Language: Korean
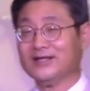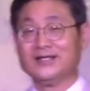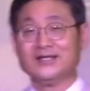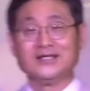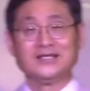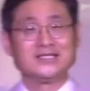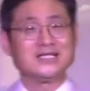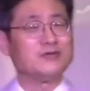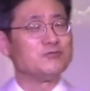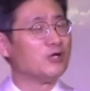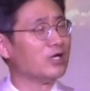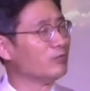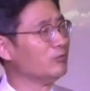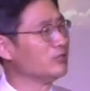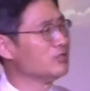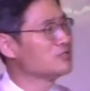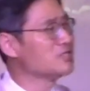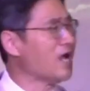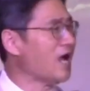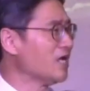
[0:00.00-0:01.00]
자, 여러분들
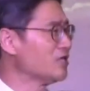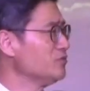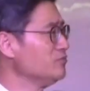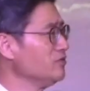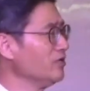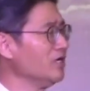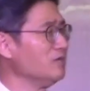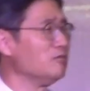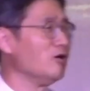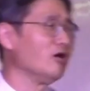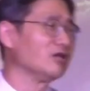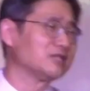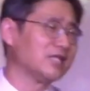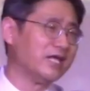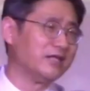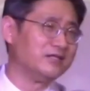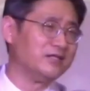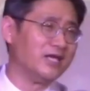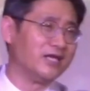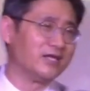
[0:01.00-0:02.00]
40년을
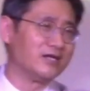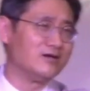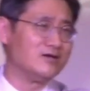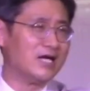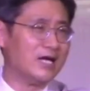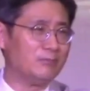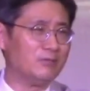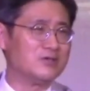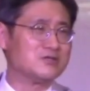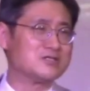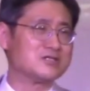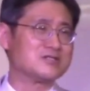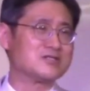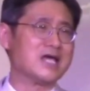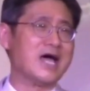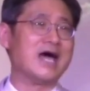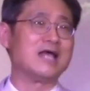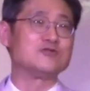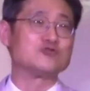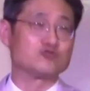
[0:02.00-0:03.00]
먹었다는 얘기를 한번
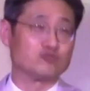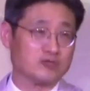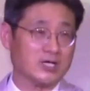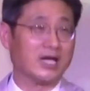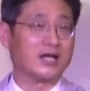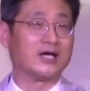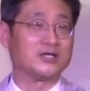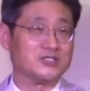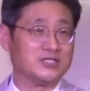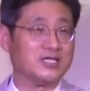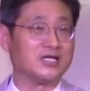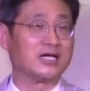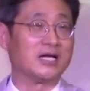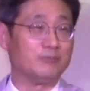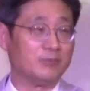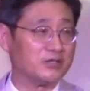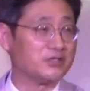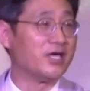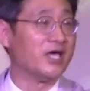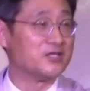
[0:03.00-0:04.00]
산수 잘하시니까
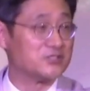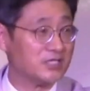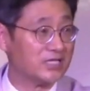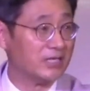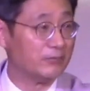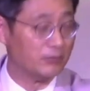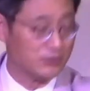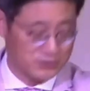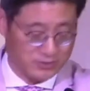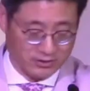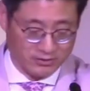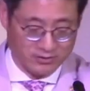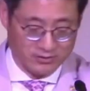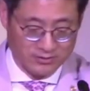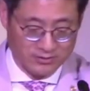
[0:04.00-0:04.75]
한번 계산해 보세요.